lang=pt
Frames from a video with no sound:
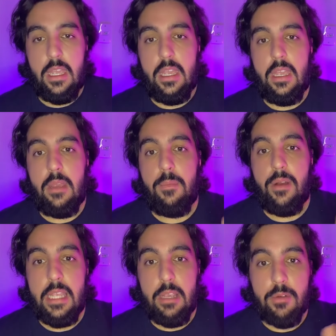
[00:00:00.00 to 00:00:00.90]
É,
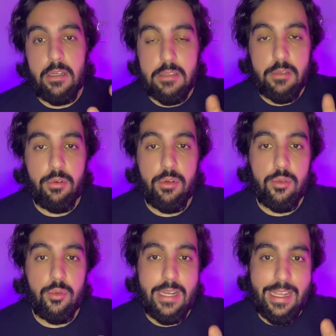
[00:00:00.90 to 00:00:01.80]
porque quando a
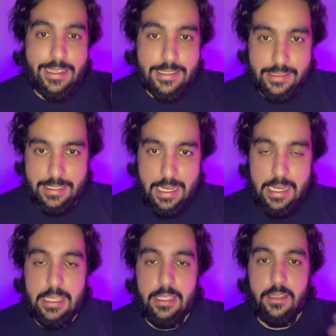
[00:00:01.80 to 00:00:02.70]
gordura ela
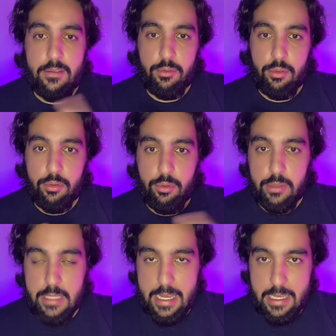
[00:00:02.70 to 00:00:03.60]
sai do,
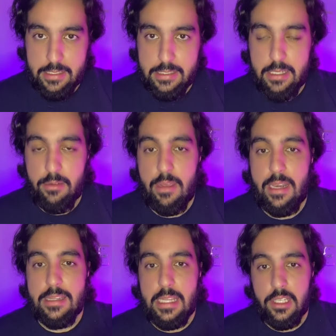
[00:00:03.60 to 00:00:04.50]
do, da ração,
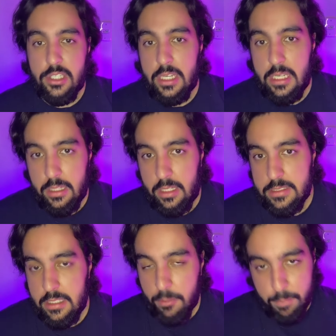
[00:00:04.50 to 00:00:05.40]
ela tende a ir
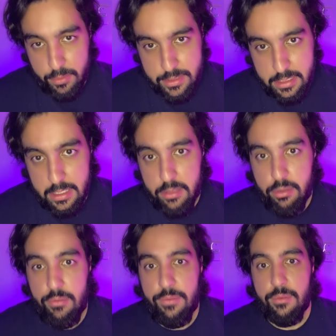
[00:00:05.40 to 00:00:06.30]
se
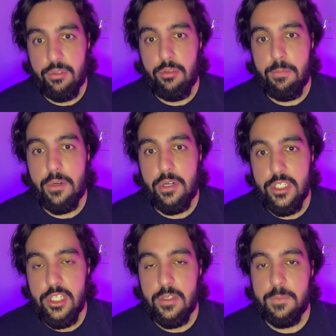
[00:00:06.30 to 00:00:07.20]
depositando no fundo do
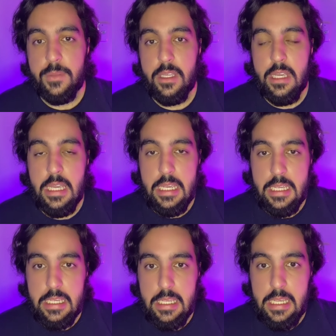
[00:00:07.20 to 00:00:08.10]
pote
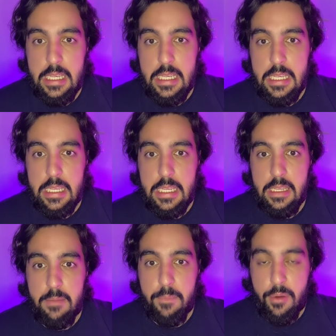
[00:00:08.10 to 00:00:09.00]

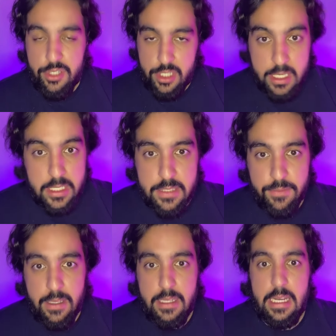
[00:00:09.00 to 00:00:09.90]
e pode
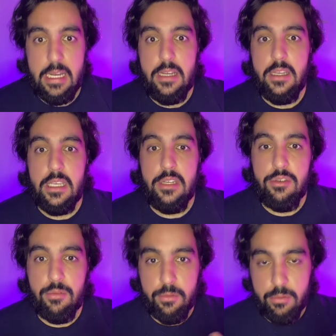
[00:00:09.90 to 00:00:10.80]
rancificar e
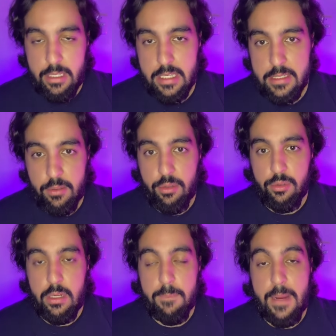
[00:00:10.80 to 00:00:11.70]
junto com essa
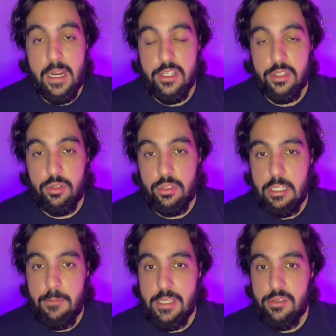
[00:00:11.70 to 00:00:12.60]
gordura perde
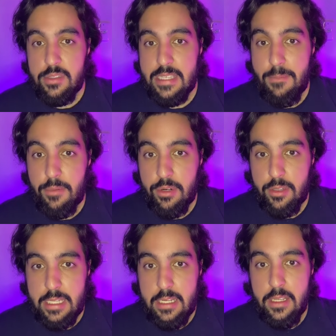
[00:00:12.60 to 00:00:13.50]
totalmente o
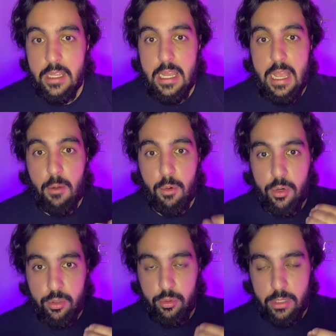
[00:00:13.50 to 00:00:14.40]
sabor, tá? A
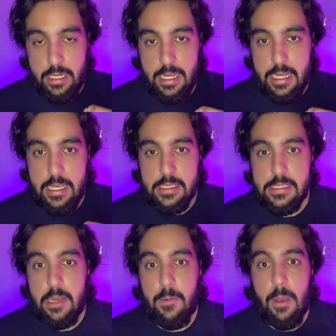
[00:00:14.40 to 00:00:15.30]
gordura na
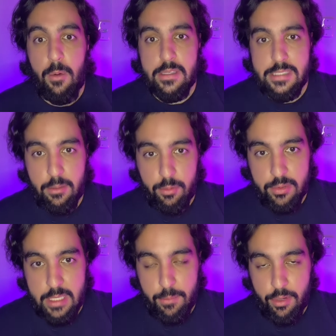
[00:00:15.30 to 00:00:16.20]
ração é o que
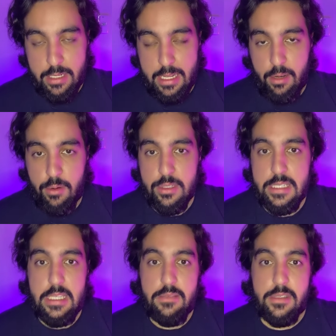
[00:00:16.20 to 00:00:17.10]
segura o sabor dela. Não
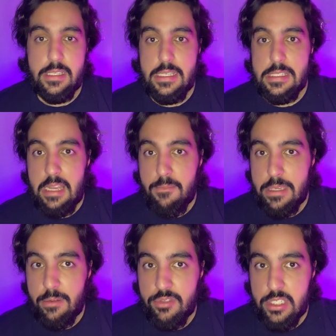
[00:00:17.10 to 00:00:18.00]
sei se vocês
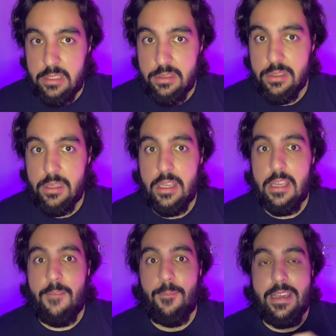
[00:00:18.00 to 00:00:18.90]
sabiam disso,
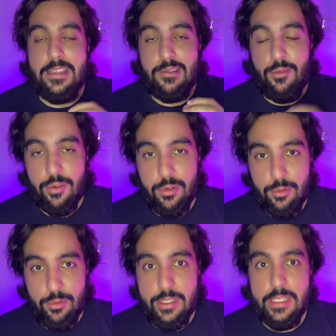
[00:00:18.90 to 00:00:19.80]
mas
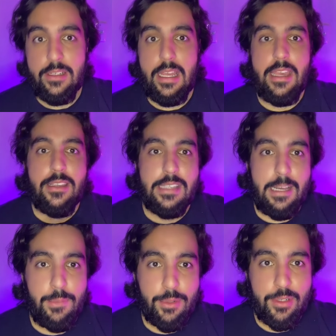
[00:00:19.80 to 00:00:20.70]
gordura é
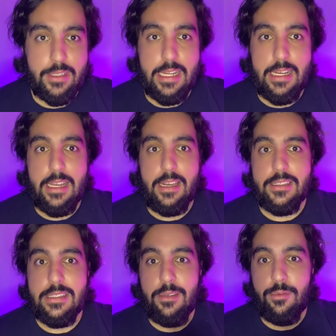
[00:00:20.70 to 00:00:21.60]
sabor, tá? Ela
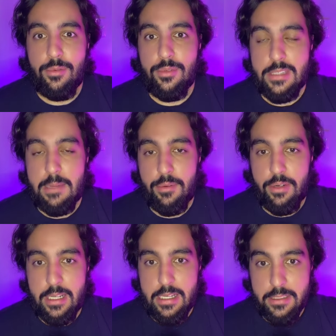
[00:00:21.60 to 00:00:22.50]
segura o
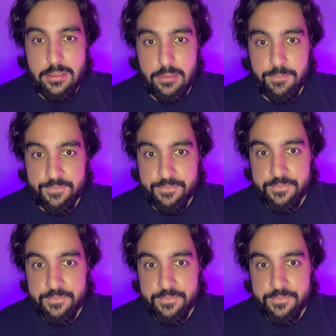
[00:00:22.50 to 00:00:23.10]
sabor da ração.